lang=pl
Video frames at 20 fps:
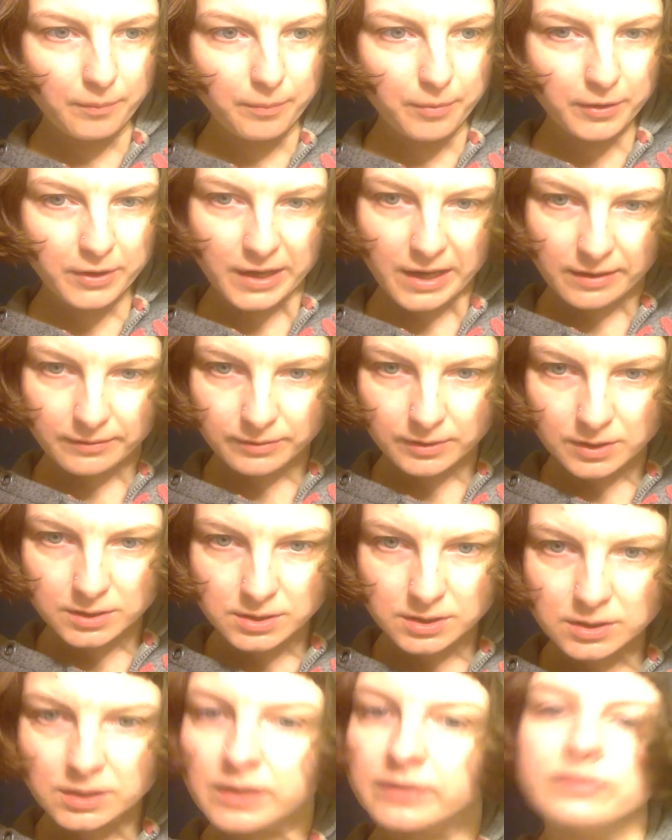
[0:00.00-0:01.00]
pojawia
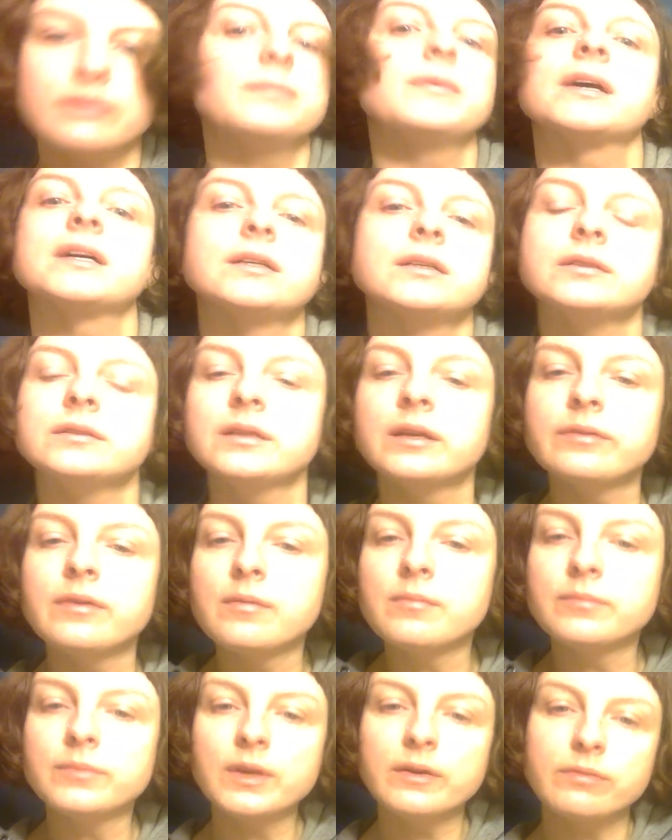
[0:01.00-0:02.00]
się, nie wiem, jak, nie,
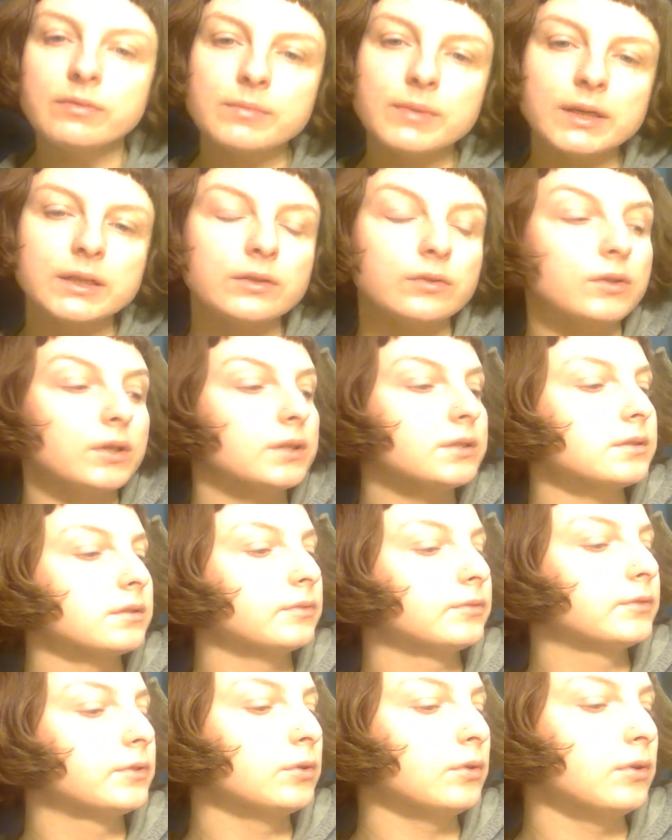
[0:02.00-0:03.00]
wiem, nie wiem jak to
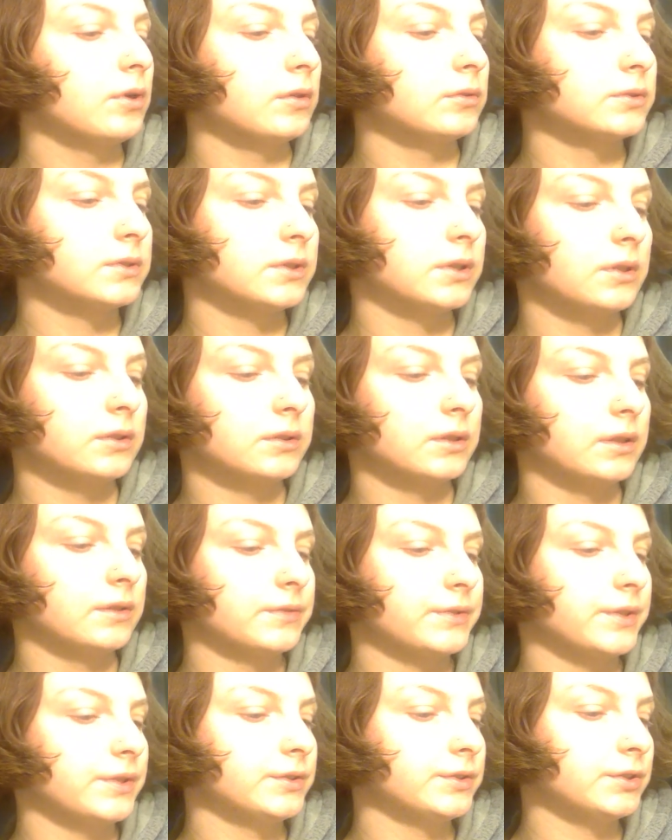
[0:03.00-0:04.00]
jest w drugą
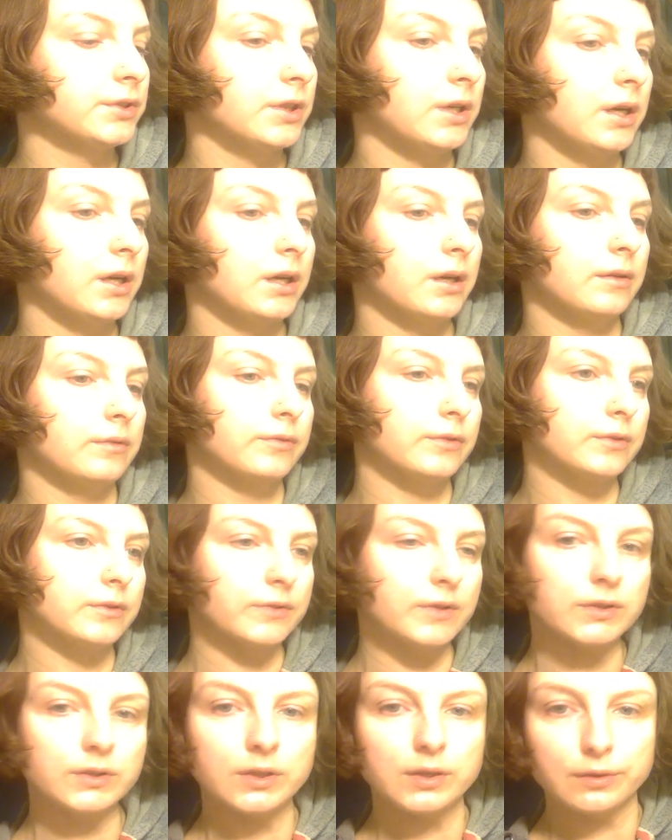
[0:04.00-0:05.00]
stronę, w sensie w
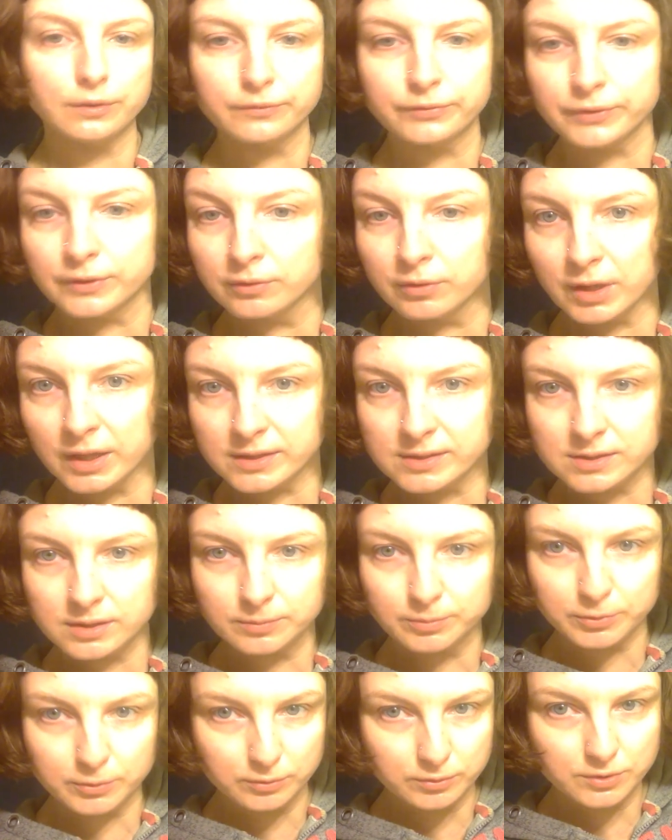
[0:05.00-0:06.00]
odwrotnej
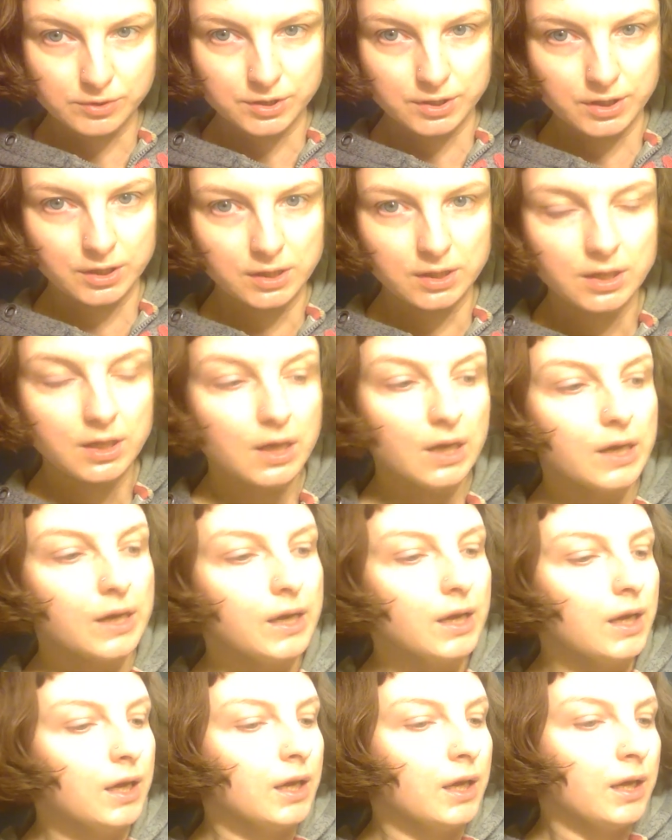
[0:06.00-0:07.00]
konfiguracji płci.
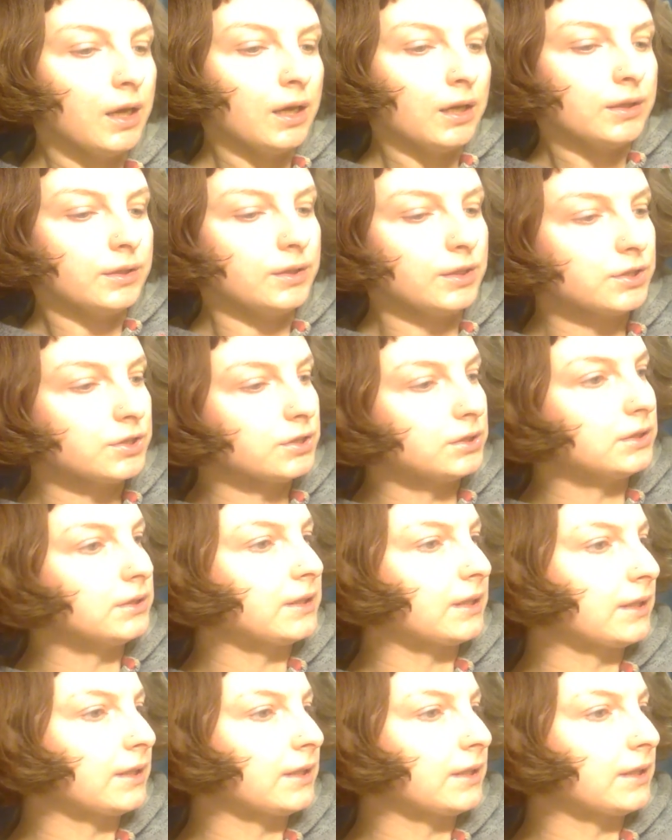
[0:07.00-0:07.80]
Jeśli